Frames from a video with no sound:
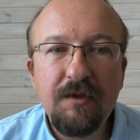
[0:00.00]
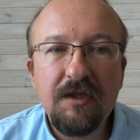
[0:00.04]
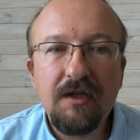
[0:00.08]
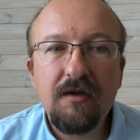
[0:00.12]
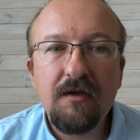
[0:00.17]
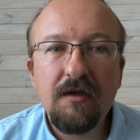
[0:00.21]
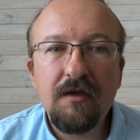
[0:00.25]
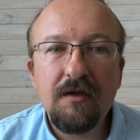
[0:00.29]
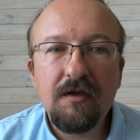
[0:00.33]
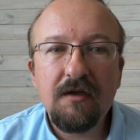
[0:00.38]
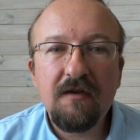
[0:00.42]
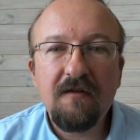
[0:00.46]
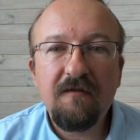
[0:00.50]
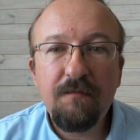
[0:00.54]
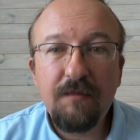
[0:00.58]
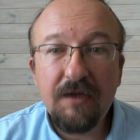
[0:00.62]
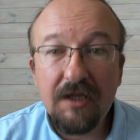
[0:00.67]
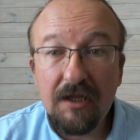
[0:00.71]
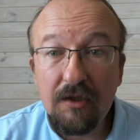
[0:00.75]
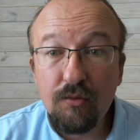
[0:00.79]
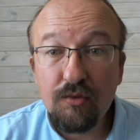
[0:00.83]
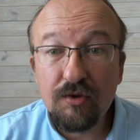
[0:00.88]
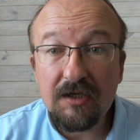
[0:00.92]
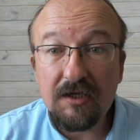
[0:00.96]
а, в
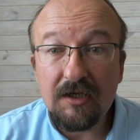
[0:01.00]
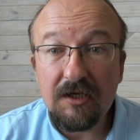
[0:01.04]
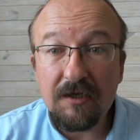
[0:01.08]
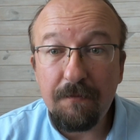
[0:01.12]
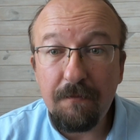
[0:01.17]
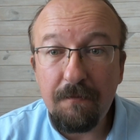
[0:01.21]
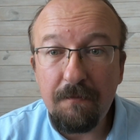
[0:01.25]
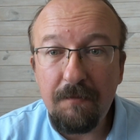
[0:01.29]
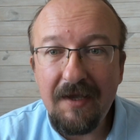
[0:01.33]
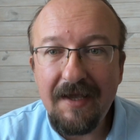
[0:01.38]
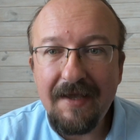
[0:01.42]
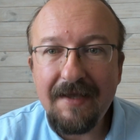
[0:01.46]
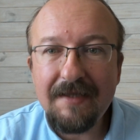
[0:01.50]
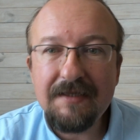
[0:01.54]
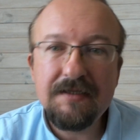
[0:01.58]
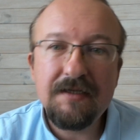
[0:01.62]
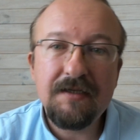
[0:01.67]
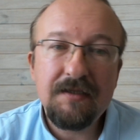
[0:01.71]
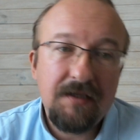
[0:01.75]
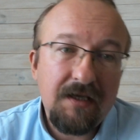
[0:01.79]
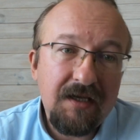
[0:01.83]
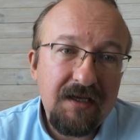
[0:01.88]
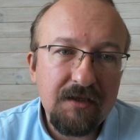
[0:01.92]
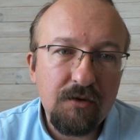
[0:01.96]
белорусских медиа,
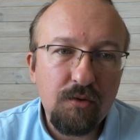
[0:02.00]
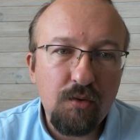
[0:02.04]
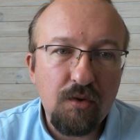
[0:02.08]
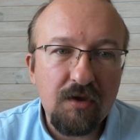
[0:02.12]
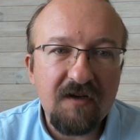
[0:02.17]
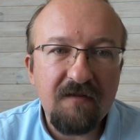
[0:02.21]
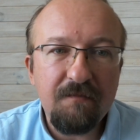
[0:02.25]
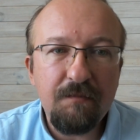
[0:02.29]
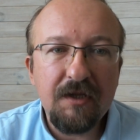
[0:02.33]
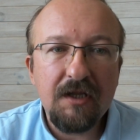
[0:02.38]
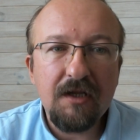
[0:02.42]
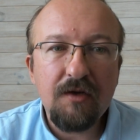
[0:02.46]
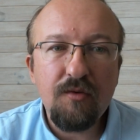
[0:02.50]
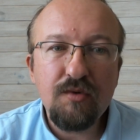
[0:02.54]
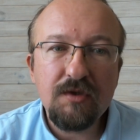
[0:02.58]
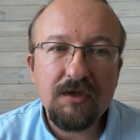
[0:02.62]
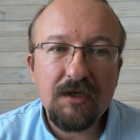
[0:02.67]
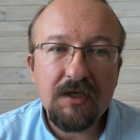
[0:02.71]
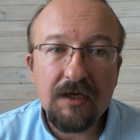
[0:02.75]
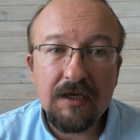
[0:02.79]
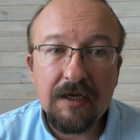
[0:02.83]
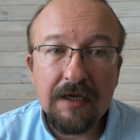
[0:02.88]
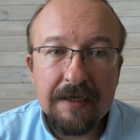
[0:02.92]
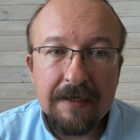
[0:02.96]
да и не только
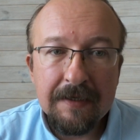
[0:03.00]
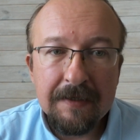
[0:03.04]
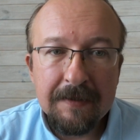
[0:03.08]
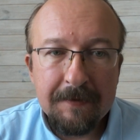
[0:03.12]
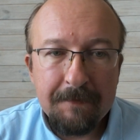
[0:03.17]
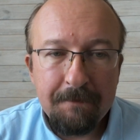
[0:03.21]
белорусских,